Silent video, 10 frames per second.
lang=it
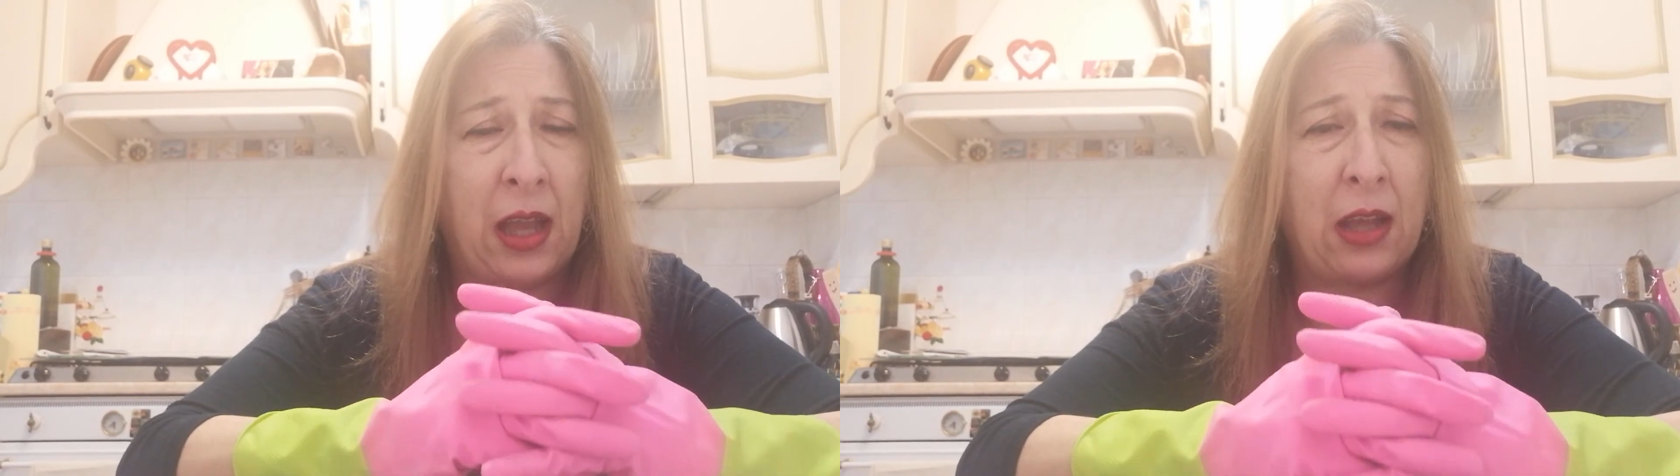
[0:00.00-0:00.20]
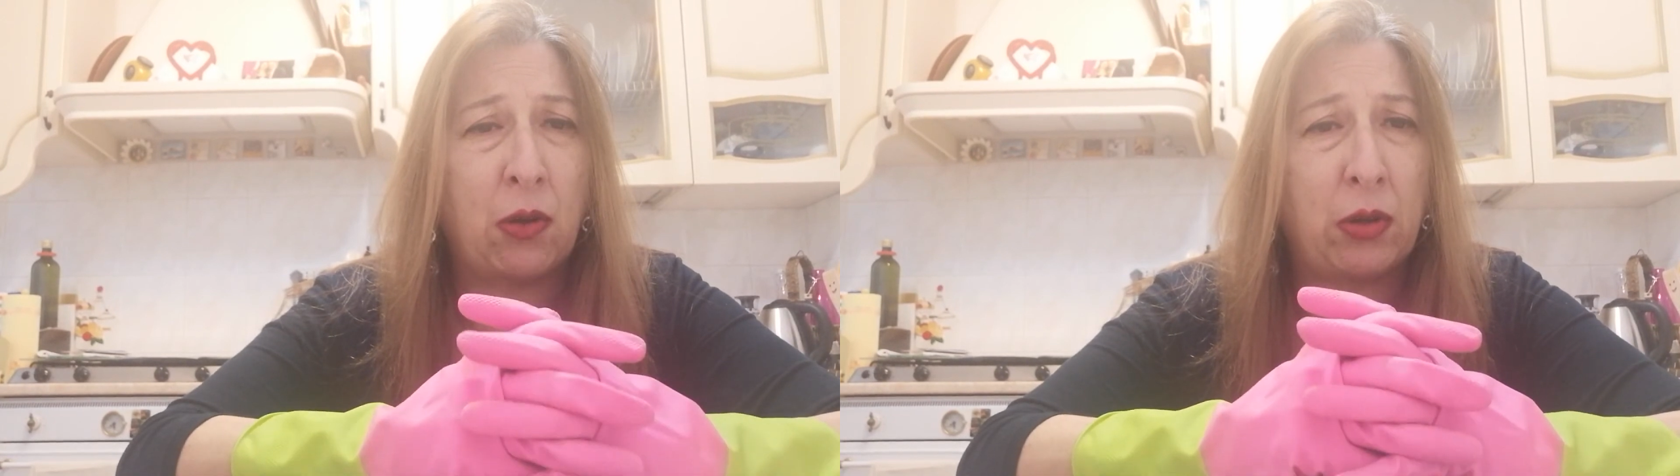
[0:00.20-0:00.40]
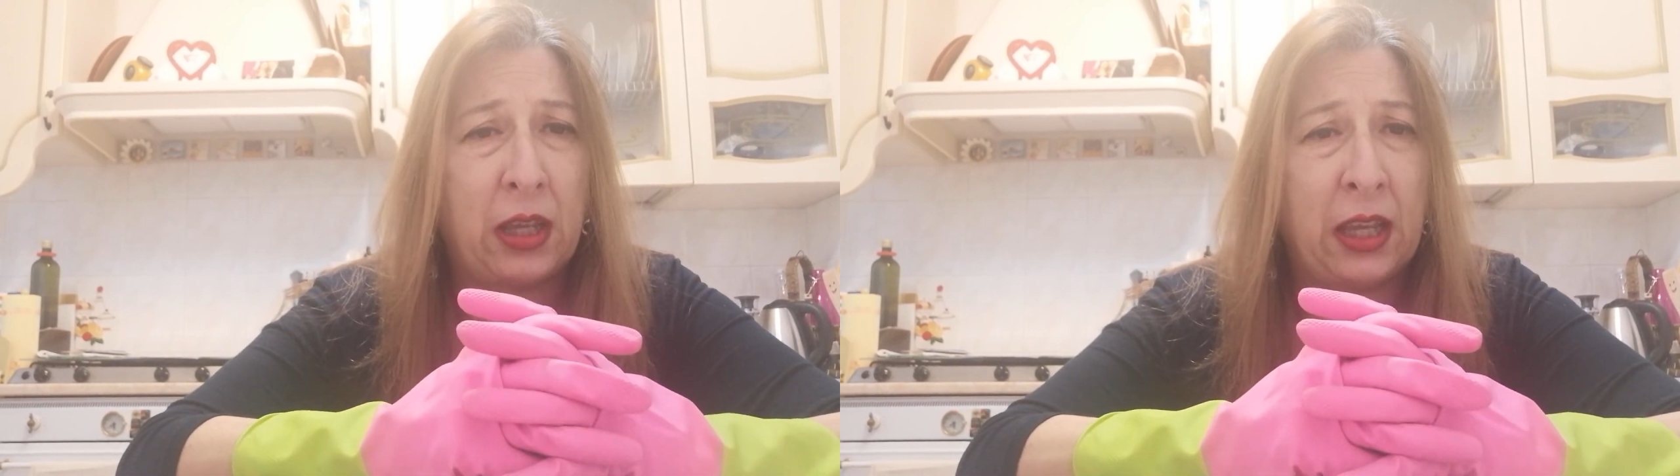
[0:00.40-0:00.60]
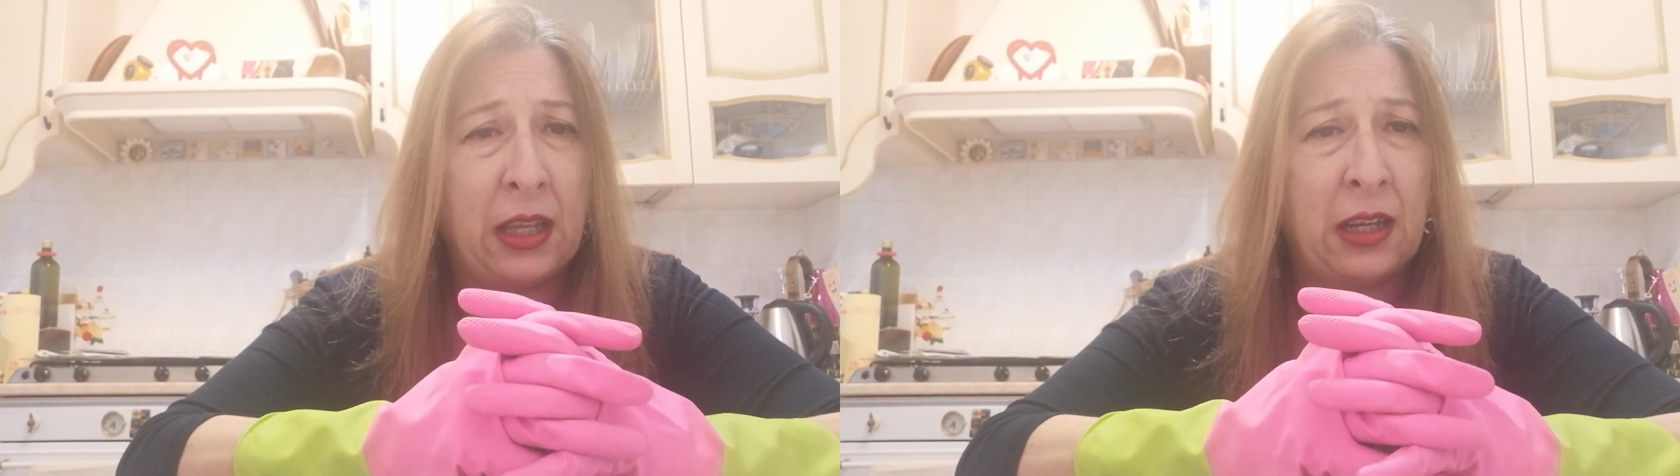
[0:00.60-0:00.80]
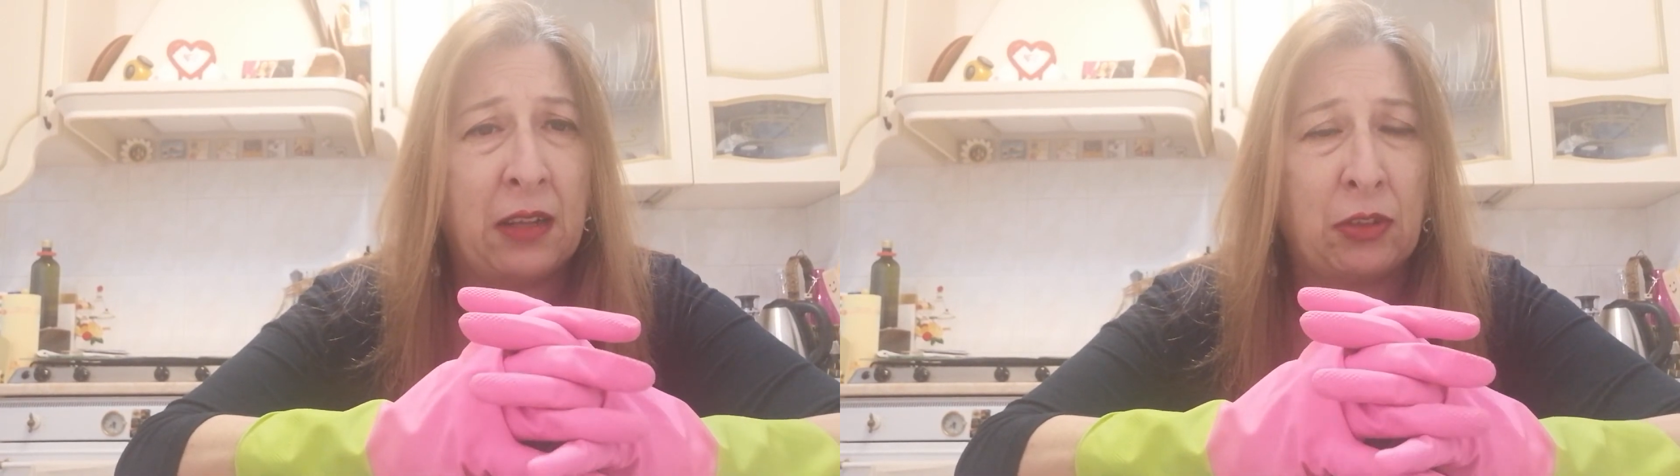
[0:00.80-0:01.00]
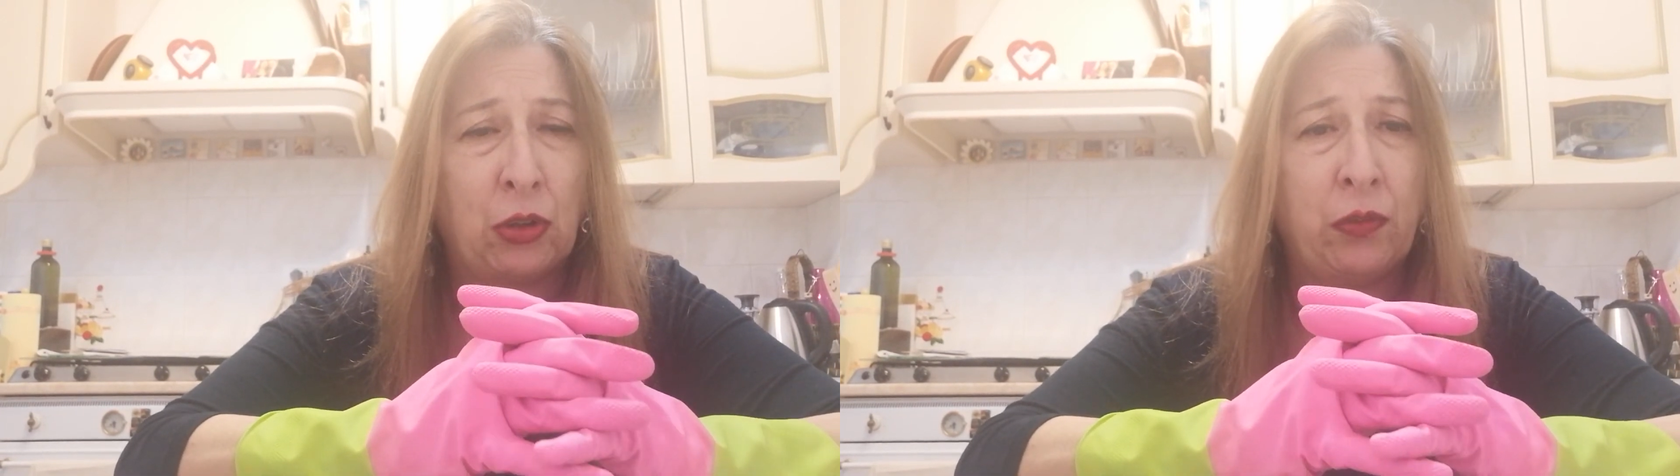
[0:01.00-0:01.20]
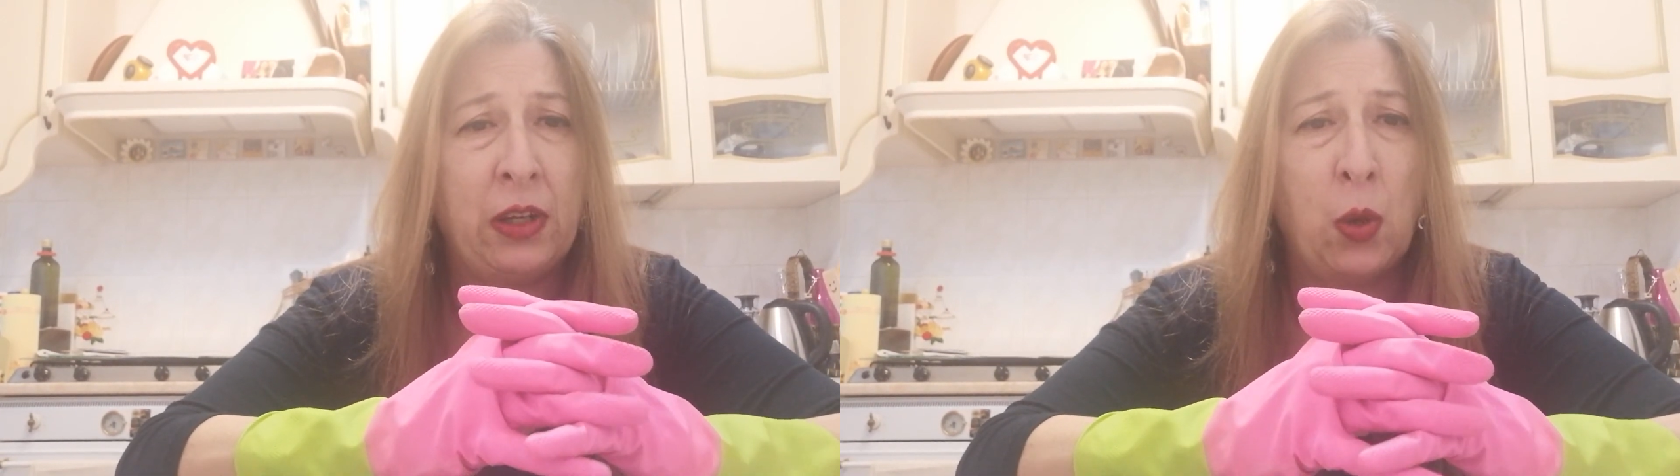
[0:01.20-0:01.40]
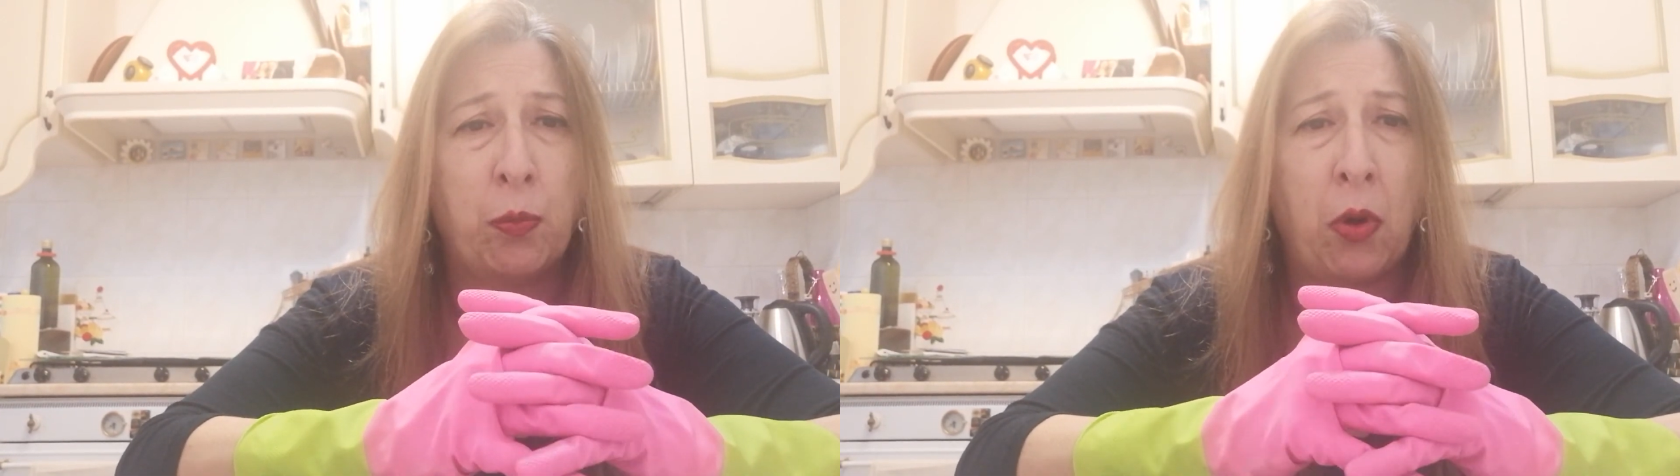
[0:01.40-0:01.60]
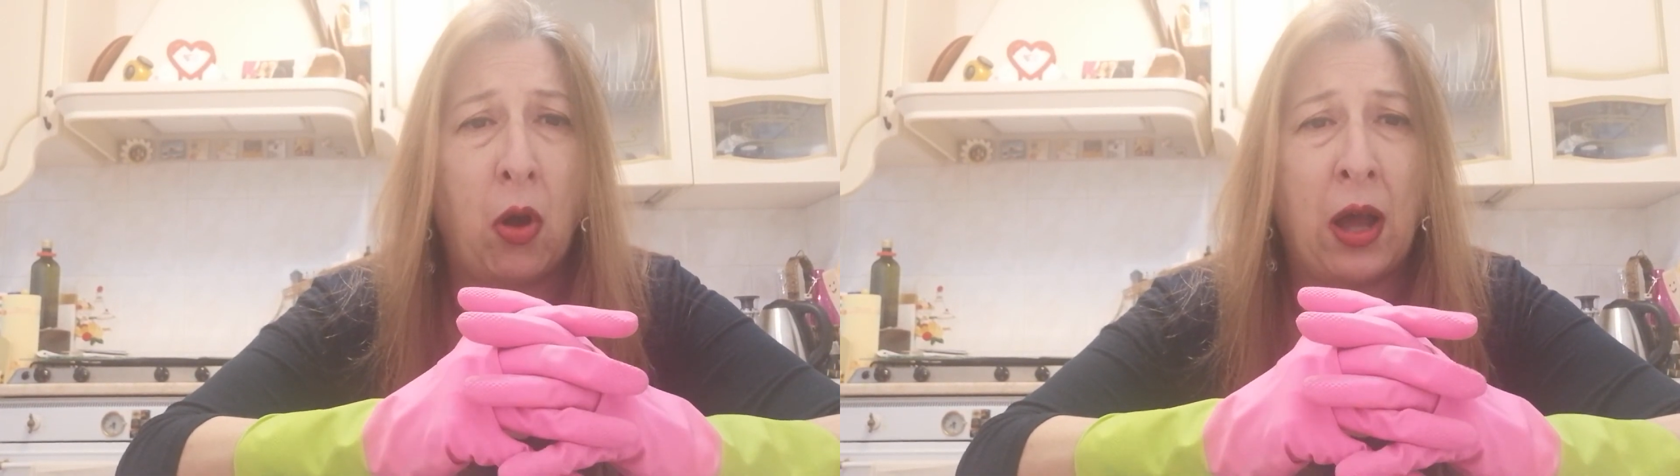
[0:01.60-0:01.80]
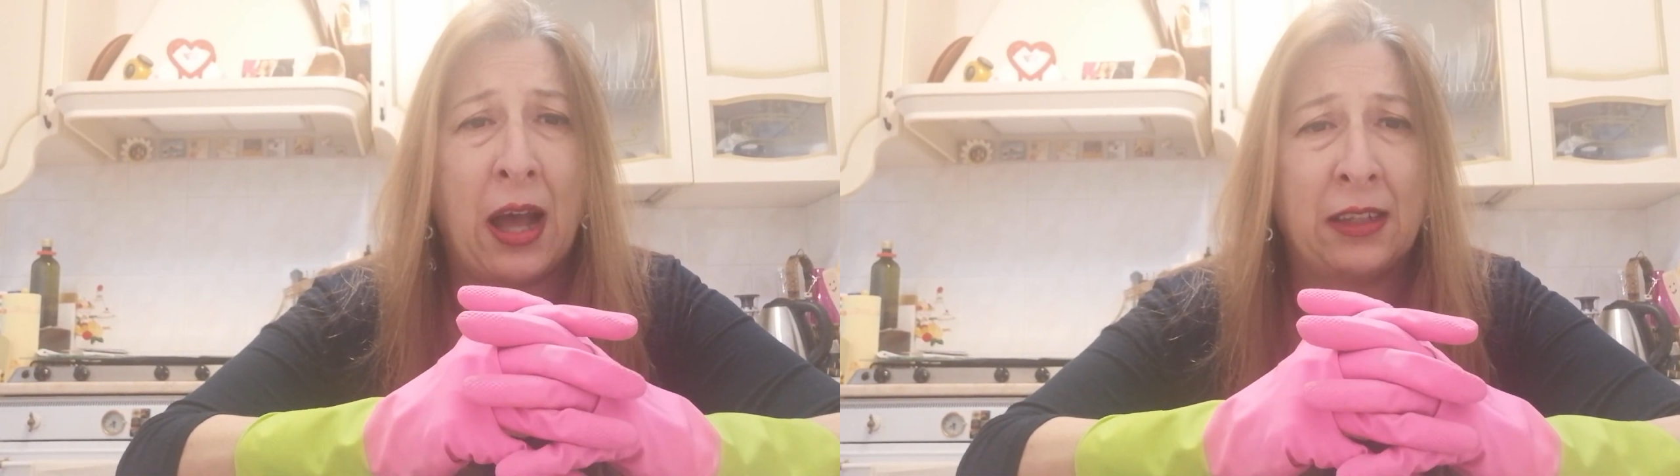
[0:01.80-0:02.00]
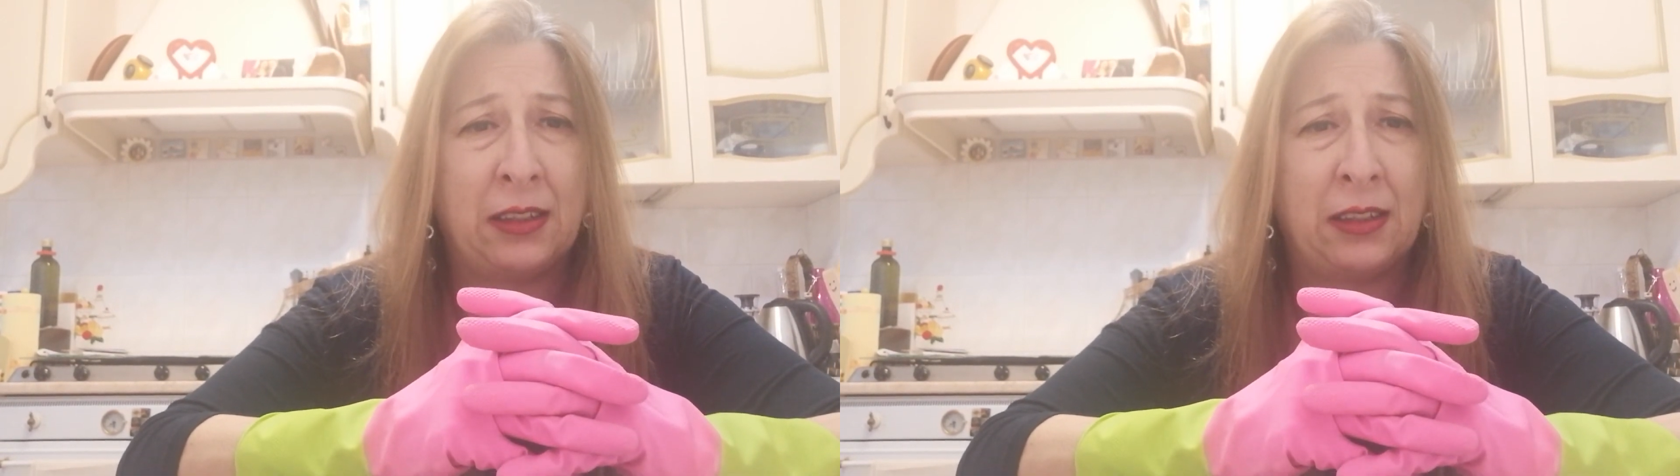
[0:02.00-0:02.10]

Ecco che la lavastoviglie un po' ha